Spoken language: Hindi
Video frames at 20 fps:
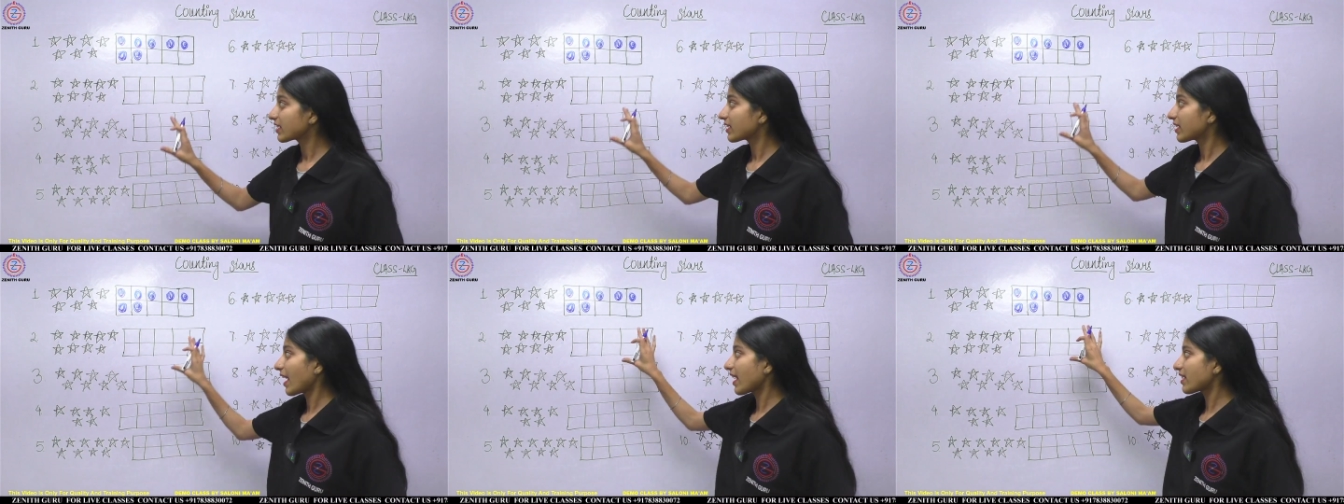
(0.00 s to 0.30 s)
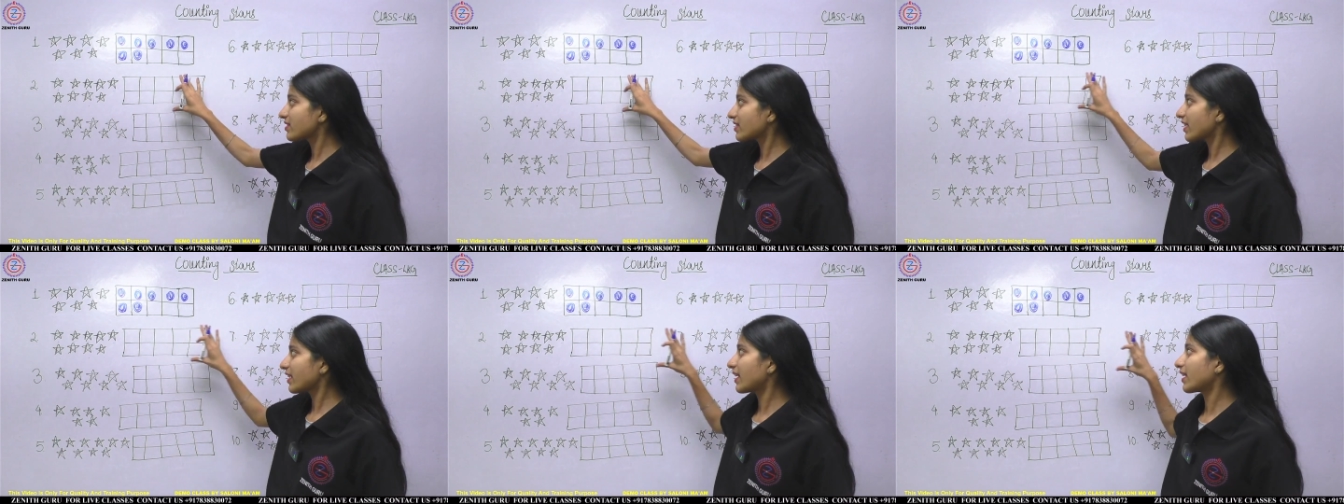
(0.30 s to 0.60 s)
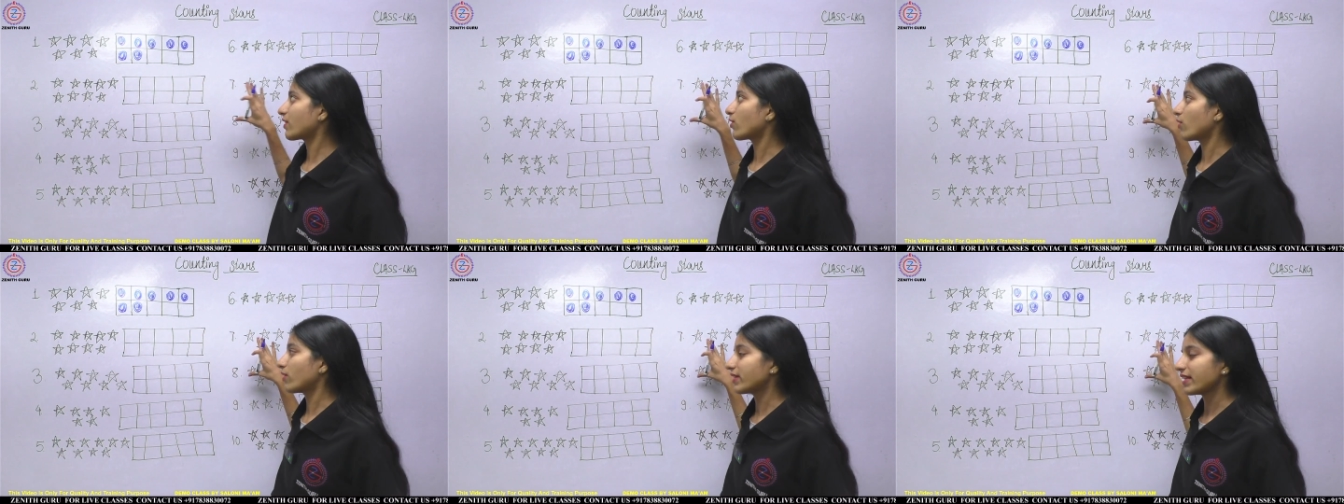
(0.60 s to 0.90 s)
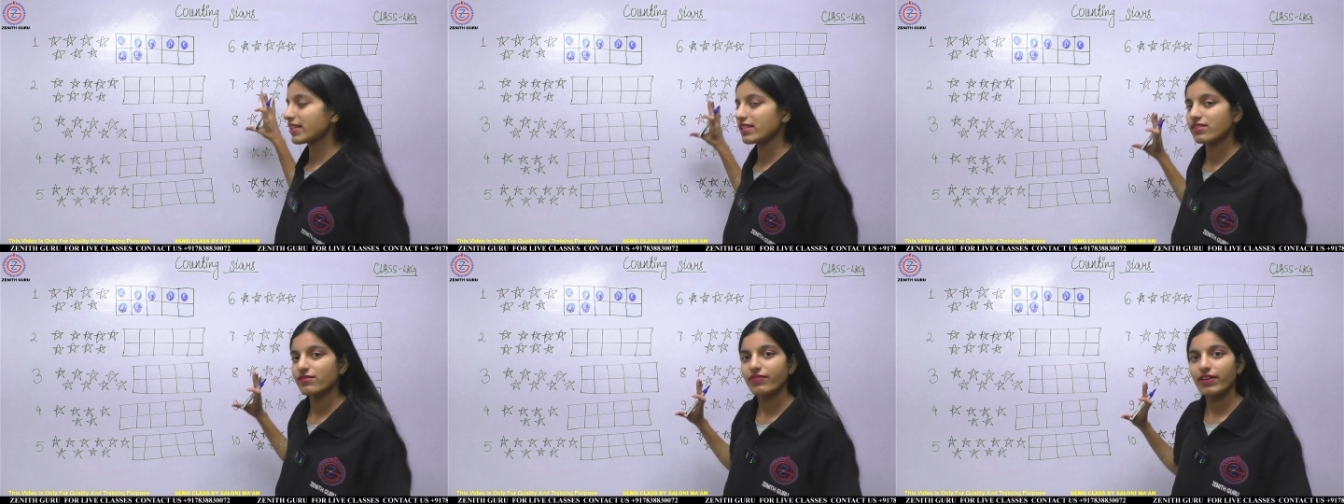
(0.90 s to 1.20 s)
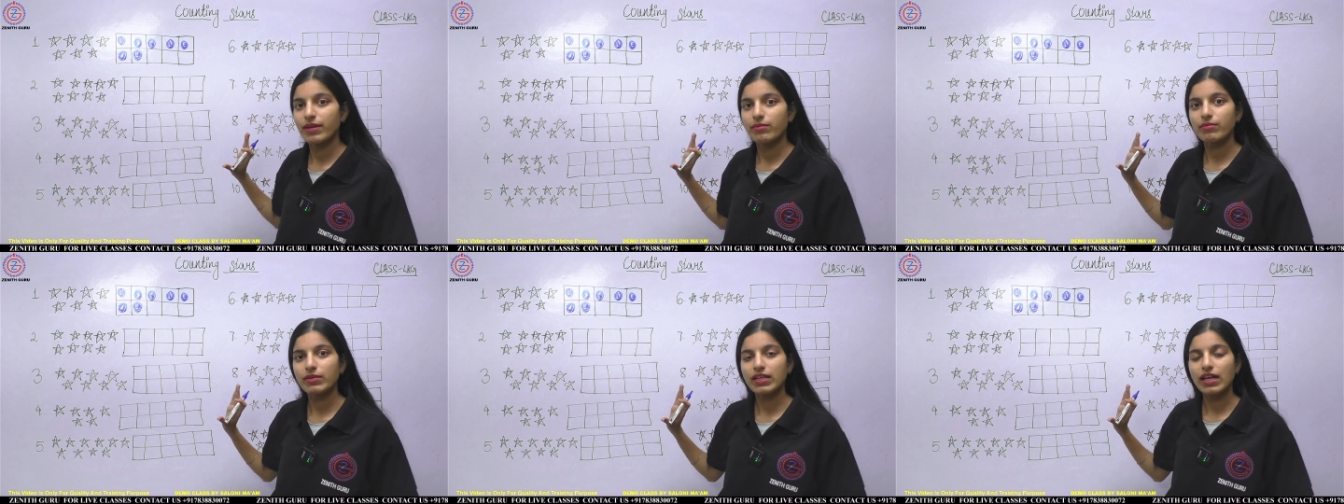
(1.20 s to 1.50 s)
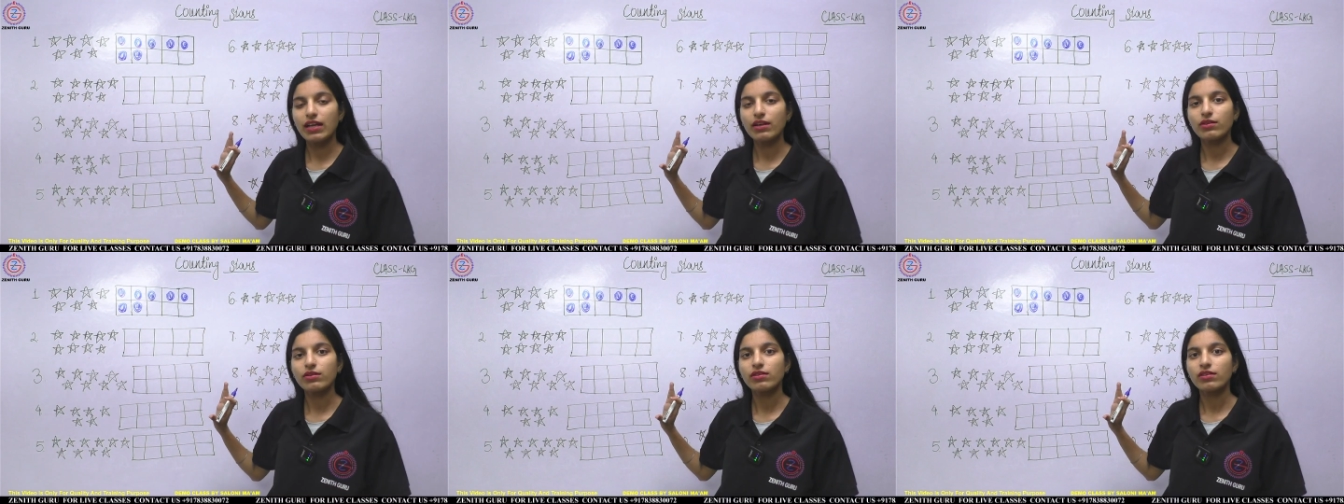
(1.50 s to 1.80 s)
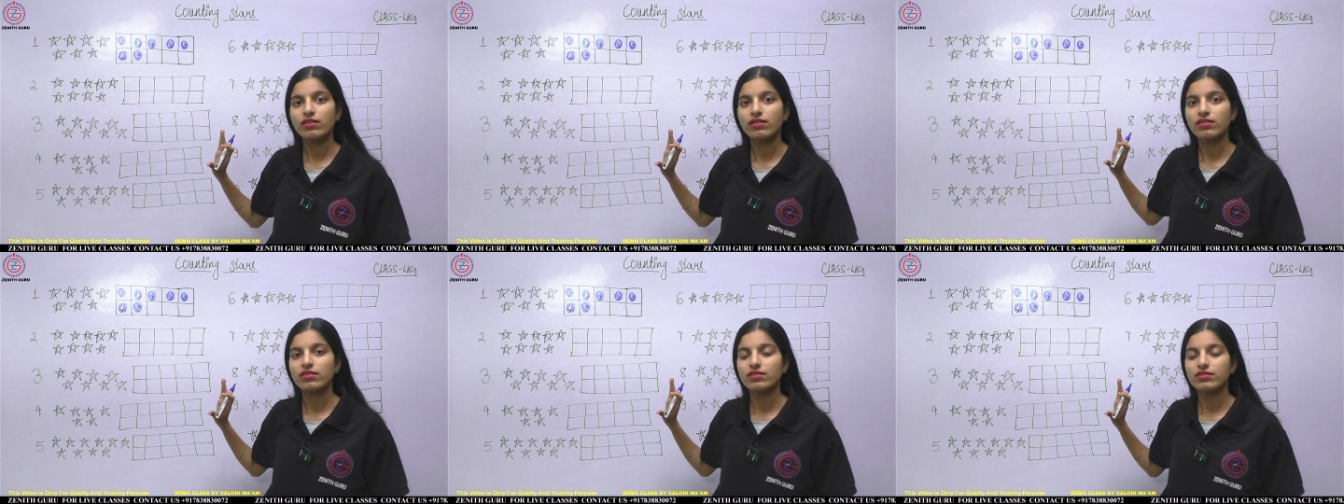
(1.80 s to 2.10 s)
ऐसा ही एक और टेंस फ्रेम बना लो
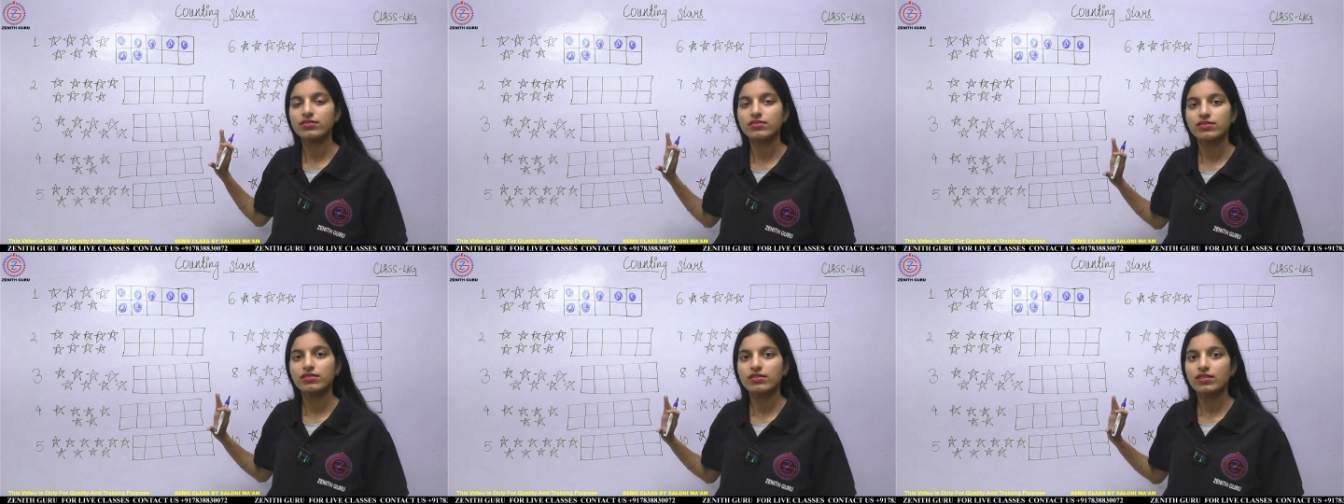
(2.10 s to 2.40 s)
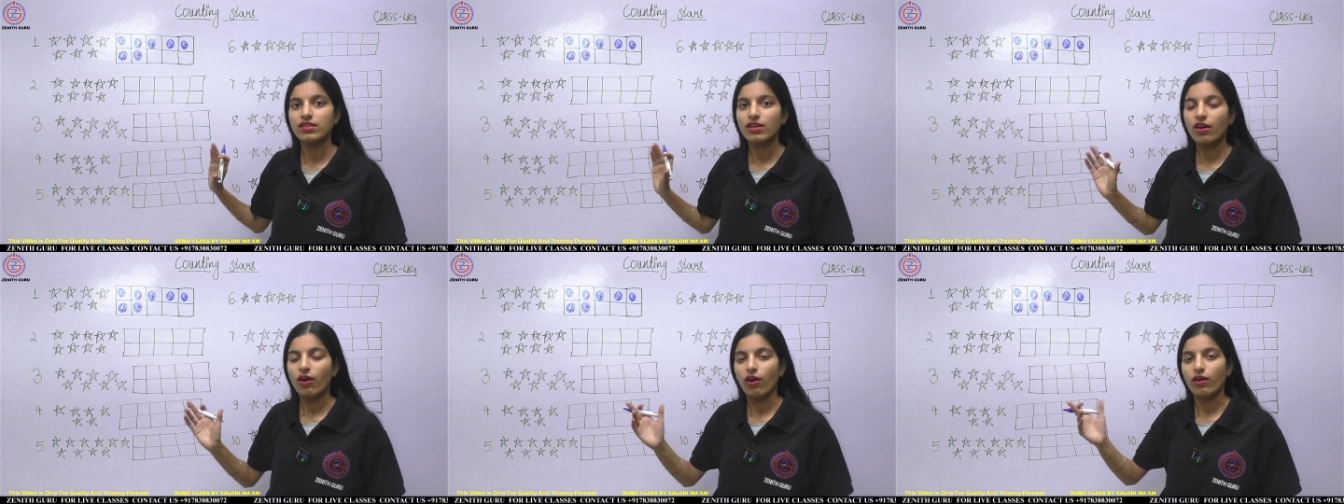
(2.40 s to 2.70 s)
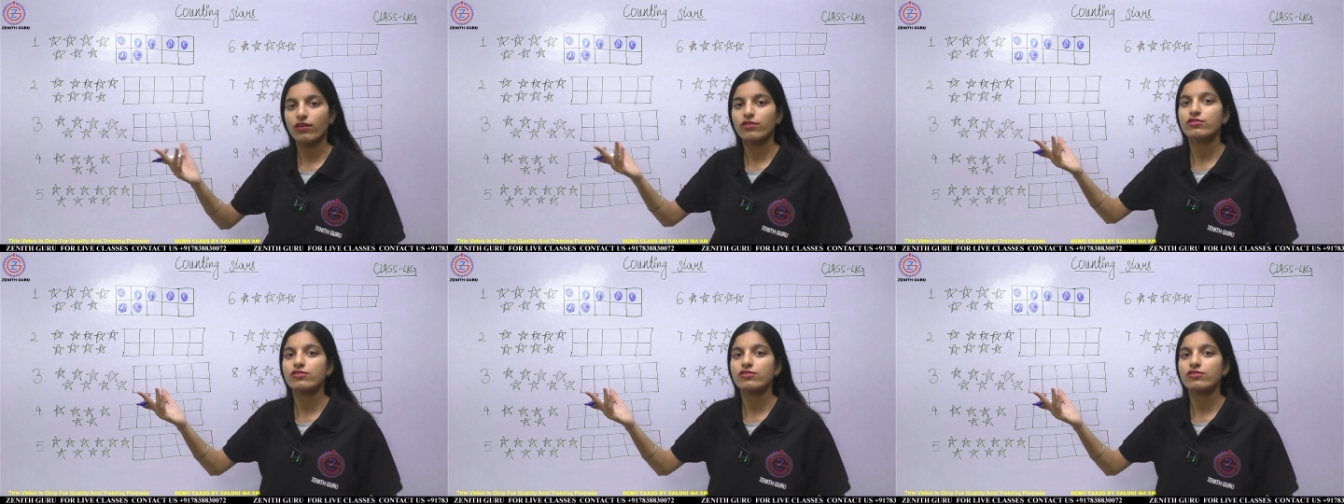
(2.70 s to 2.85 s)
और